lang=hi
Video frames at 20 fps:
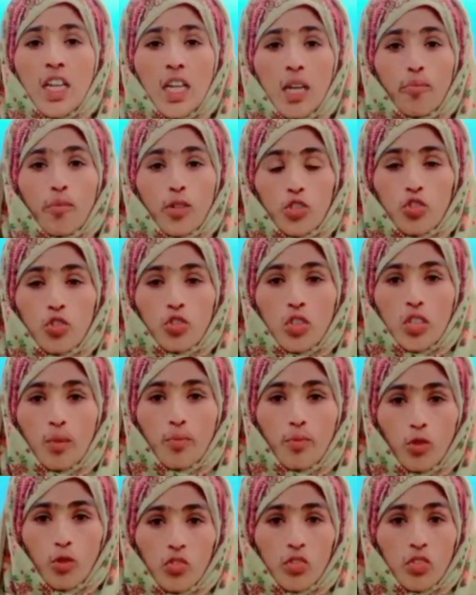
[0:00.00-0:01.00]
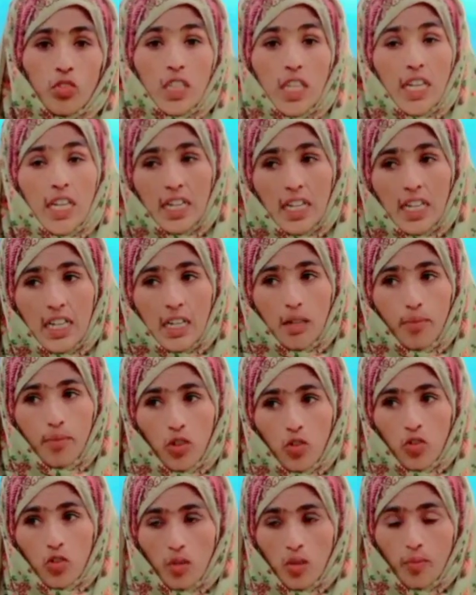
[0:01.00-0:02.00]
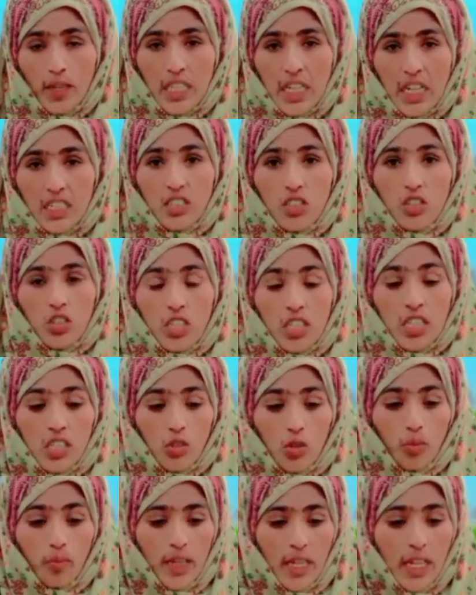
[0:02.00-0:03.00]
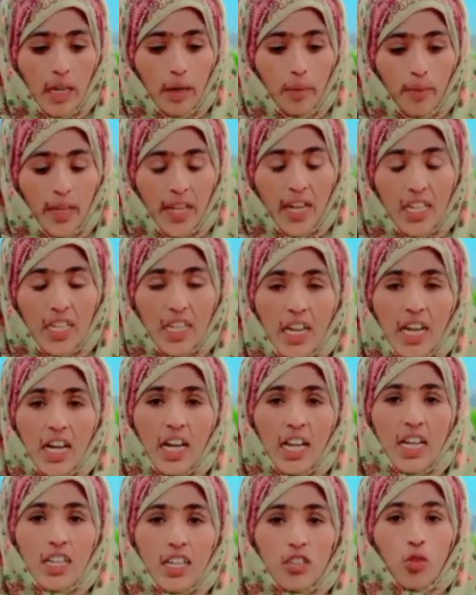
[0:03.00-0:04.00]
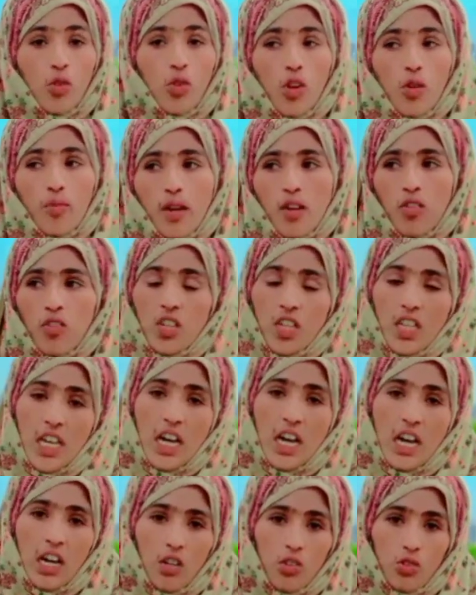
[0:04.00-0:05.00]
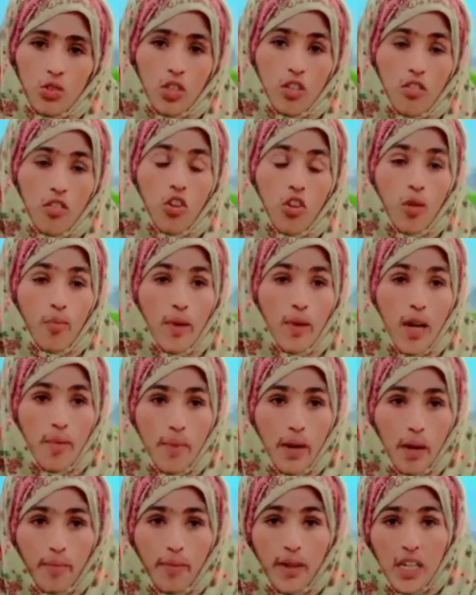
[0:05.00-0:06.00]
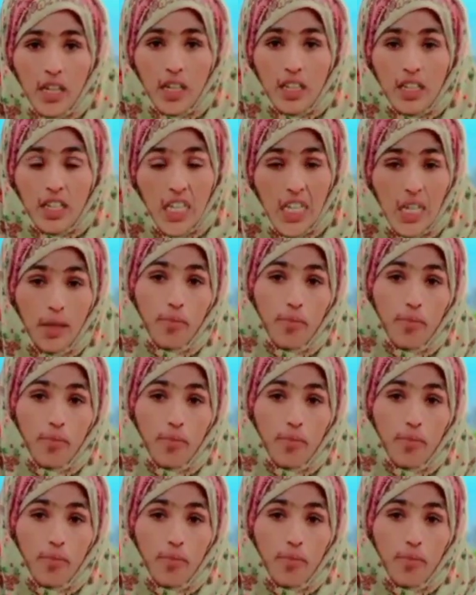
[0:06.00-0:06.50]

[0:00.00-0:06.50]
बच्चों की भूख देख कर बिल्कुल बर्दाश्त नहीं होता ये तो मेर, मेरा ये हाल है तो और माओ का क्या हाल होता होगा और माँ बाप का गरीब